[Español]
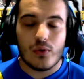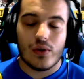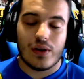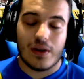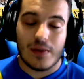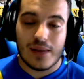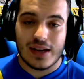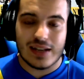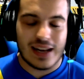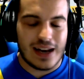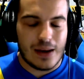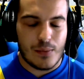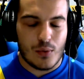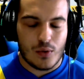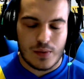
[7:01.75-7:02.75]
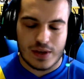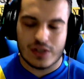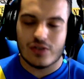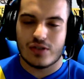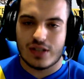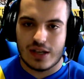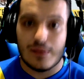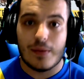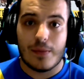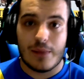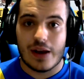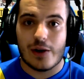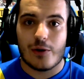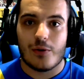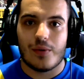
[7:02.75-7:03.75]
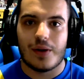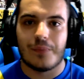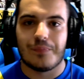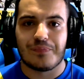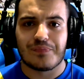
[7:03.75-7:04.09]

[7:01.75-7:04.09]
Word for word: en el modo universo, si va bien, Robert.